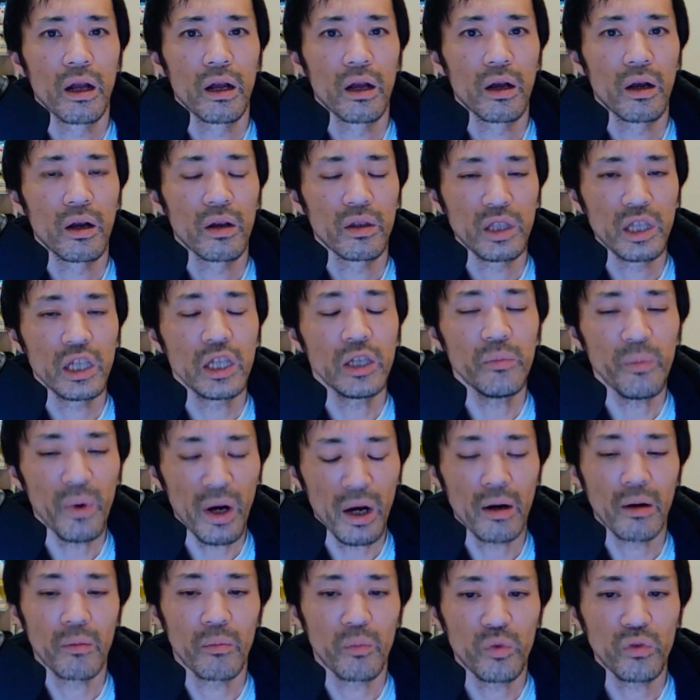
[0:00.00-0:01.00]
で
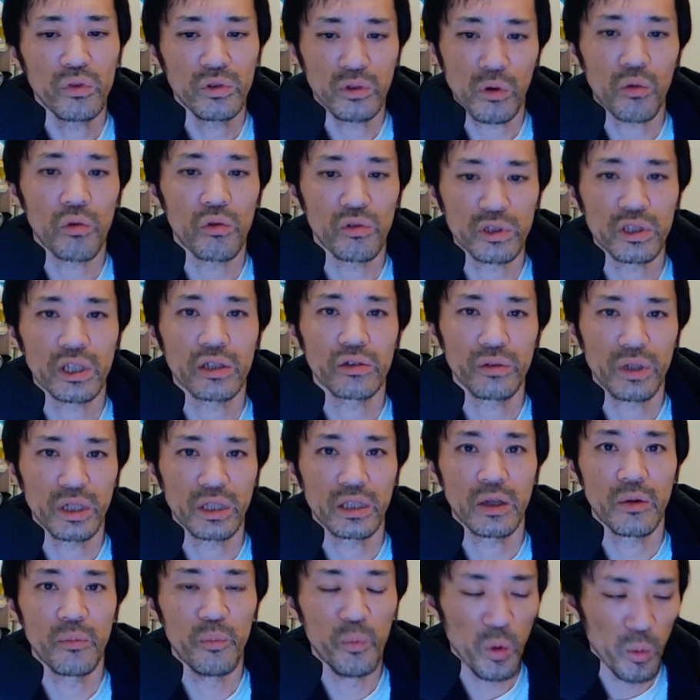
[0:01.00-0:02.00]
今僕のコンサル受け
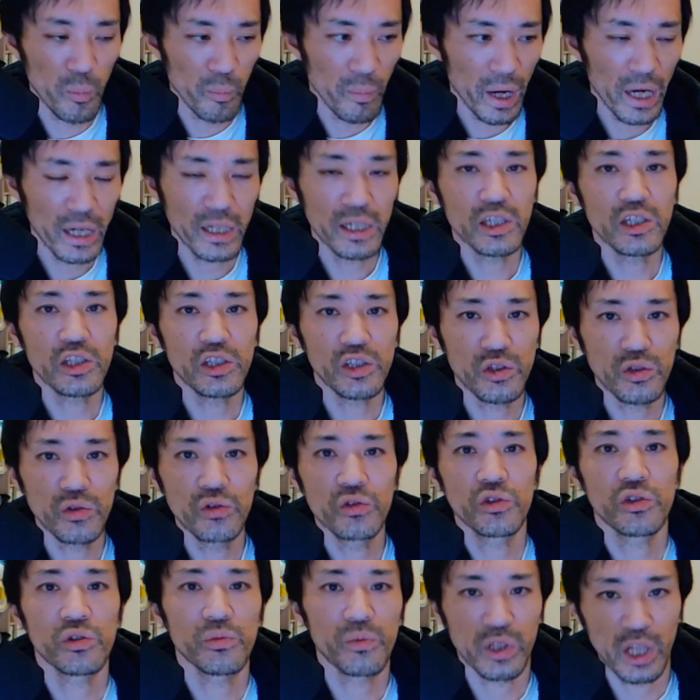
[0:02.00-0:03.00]
てもう毎日
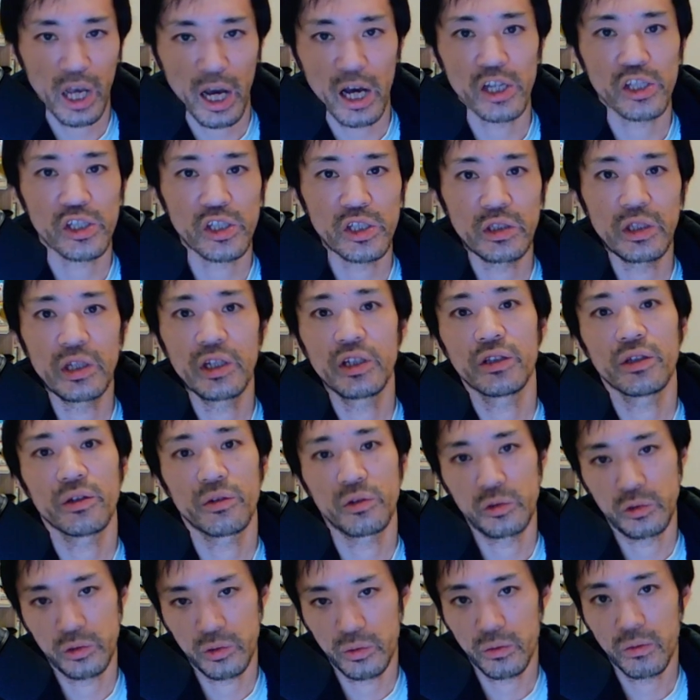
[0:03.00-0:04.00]
YouTube で発信できてるん
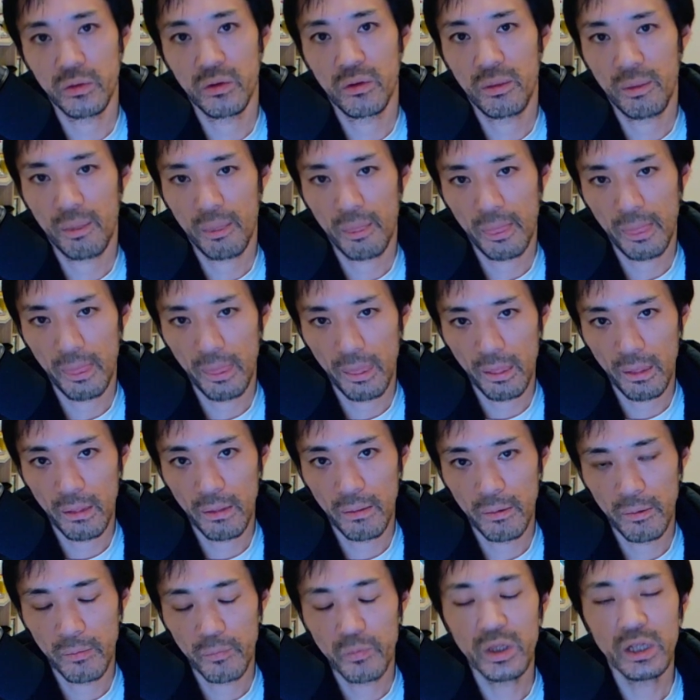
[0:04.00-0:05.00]
ですよ
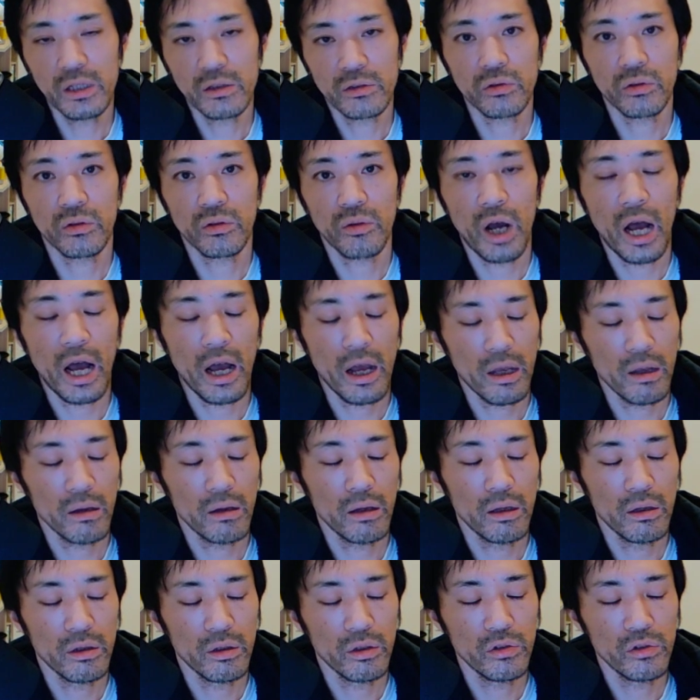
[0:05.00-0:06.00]
でそのは
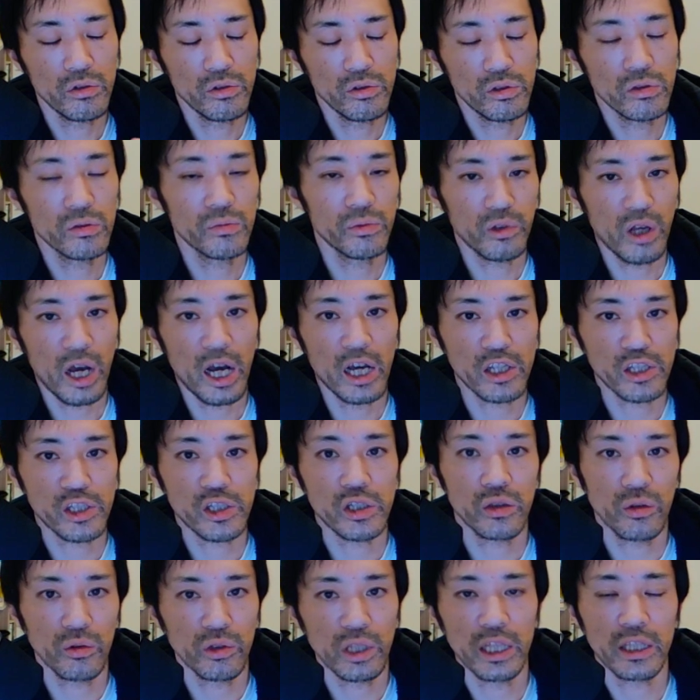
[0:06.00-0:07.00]
YouTube の発信
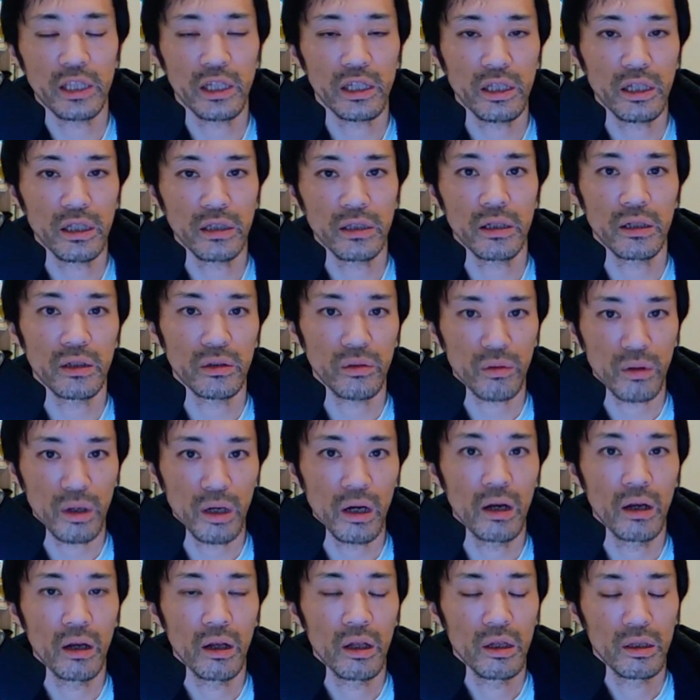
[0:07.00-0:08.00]
のネタだったりと
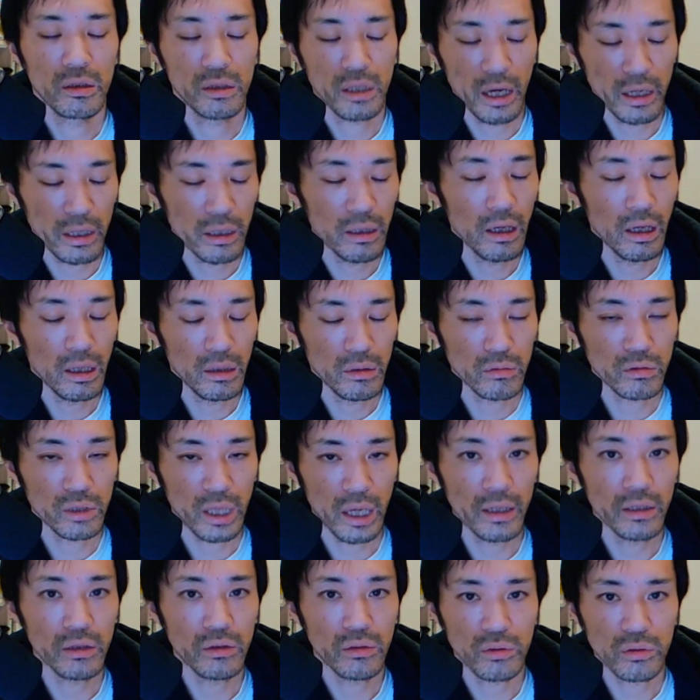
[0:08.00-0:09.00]
かタイあの
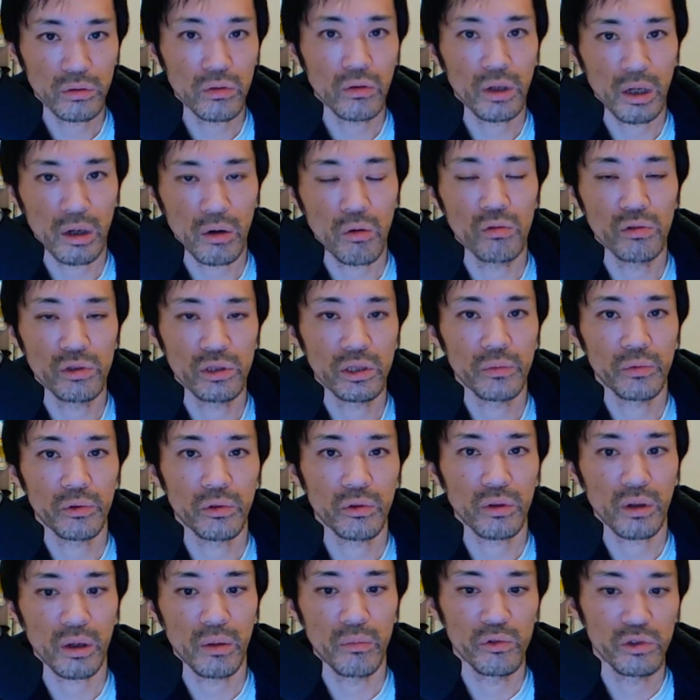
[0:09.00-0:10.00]
タイトルとかコンセプト
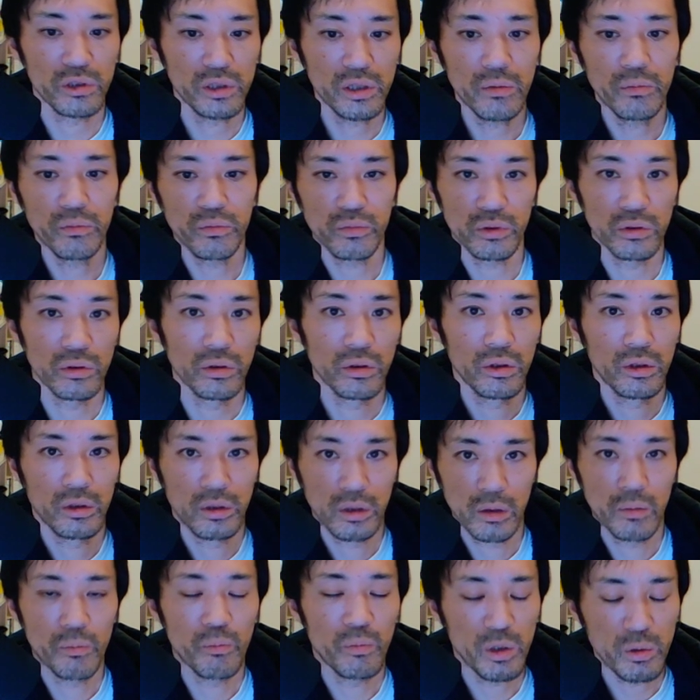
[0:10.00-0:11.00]
とかも全部
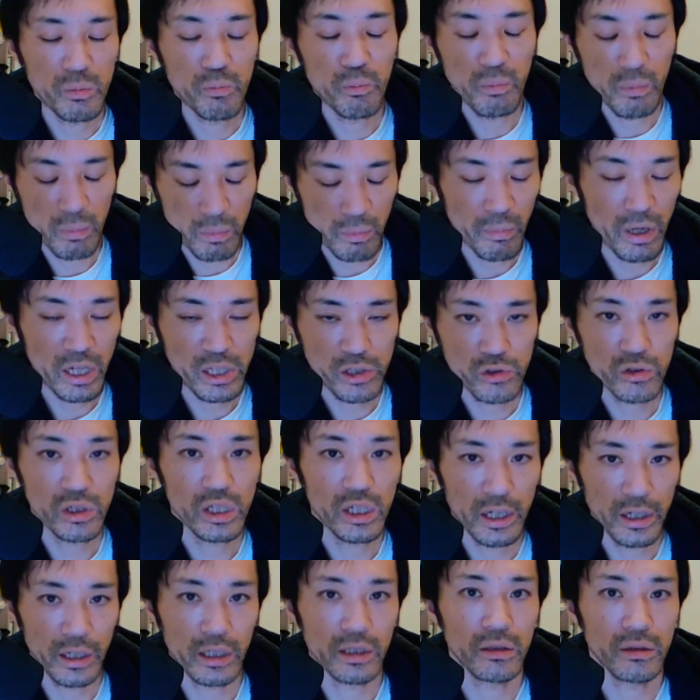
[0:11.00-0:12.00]
毎週1
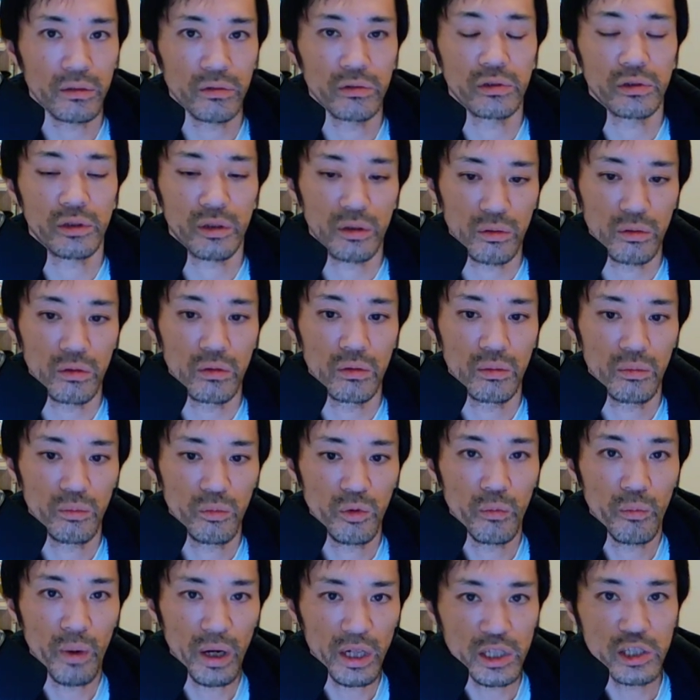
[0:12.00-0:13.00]
回やってるんですけどもう
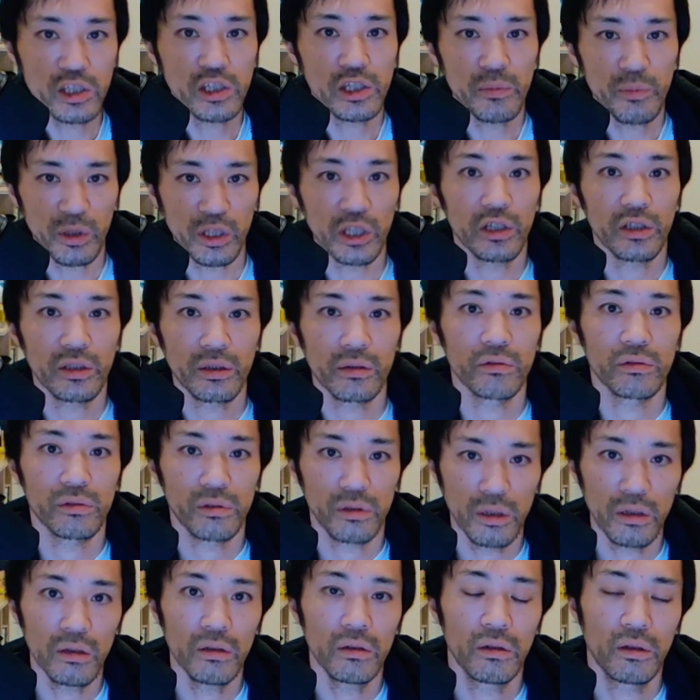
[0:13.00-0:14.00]
毎日今できてるんです
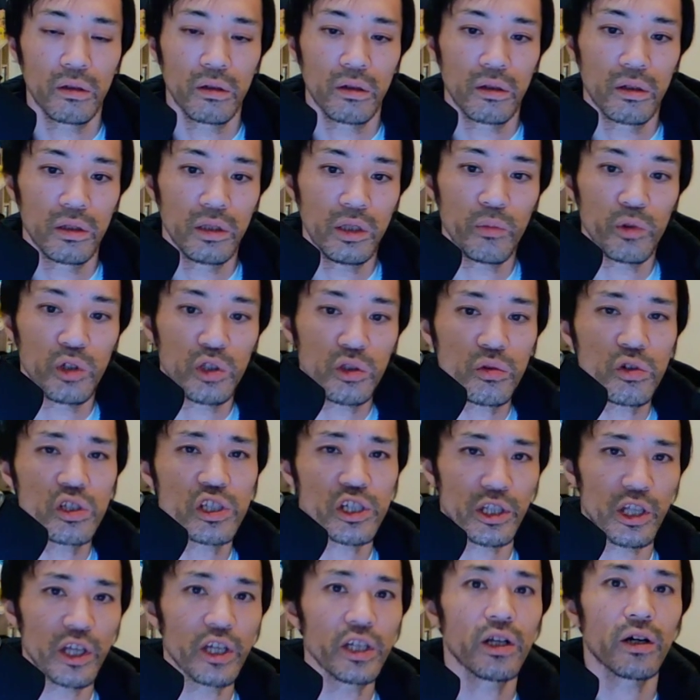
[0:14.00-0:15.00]
ねでも1人じゃ
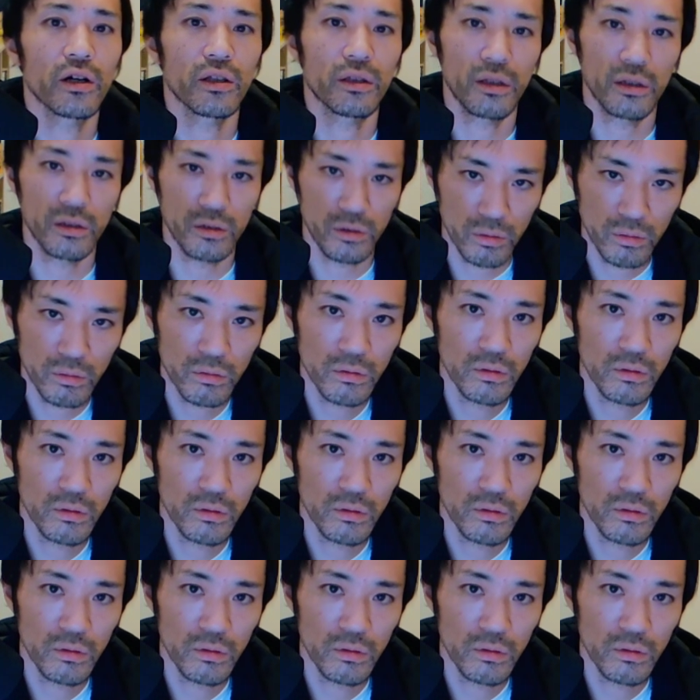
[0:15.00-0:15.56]
できなかったんですよ